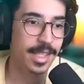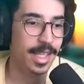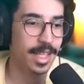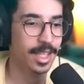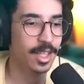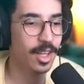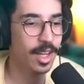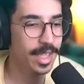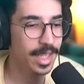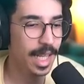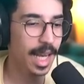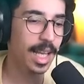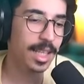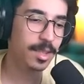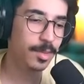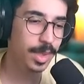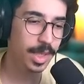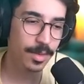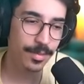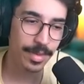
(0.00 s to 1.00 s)
شيء كود
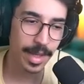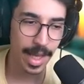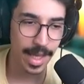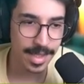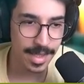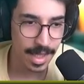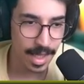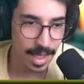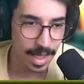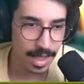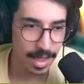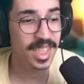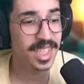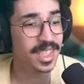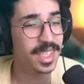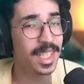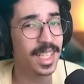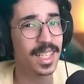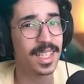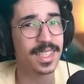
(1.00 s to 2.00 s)
الايتم شوب بي اس ان
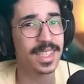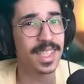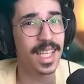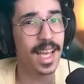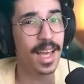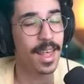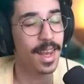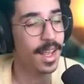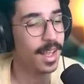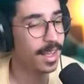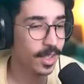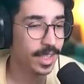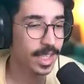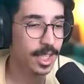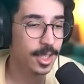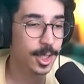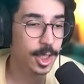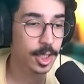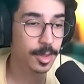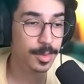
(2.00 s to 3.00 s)
تشتري السياره كود
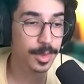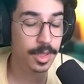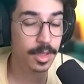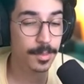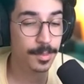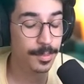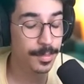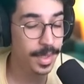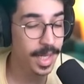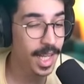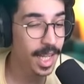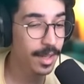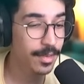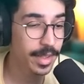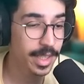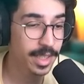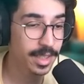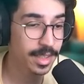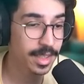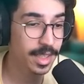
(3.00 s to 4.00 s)
الايتم شوب راح
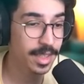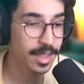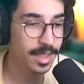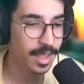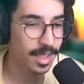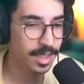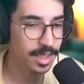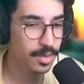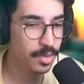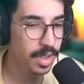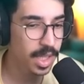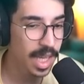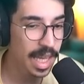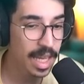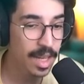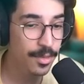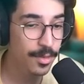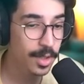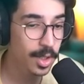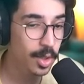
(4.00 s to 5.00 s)
يفيدني جدا شوف
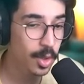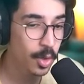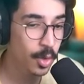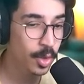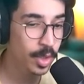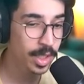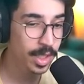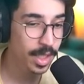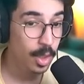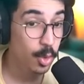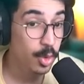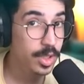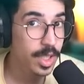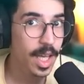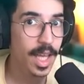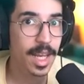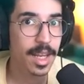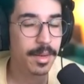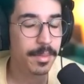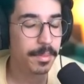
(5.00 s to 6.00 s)
كيف اللون لو
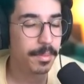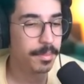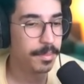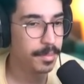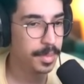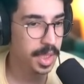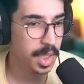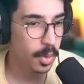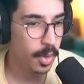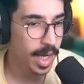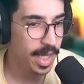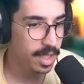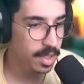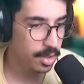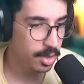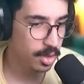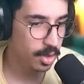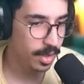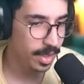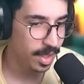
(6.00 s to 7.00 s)
صار بالزوايد
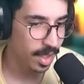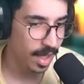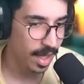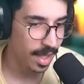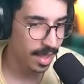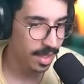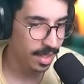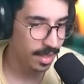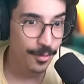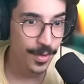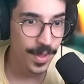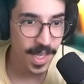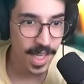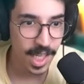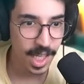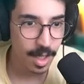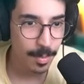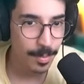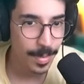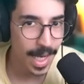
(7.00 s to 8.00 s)
السوداء هذه فينيك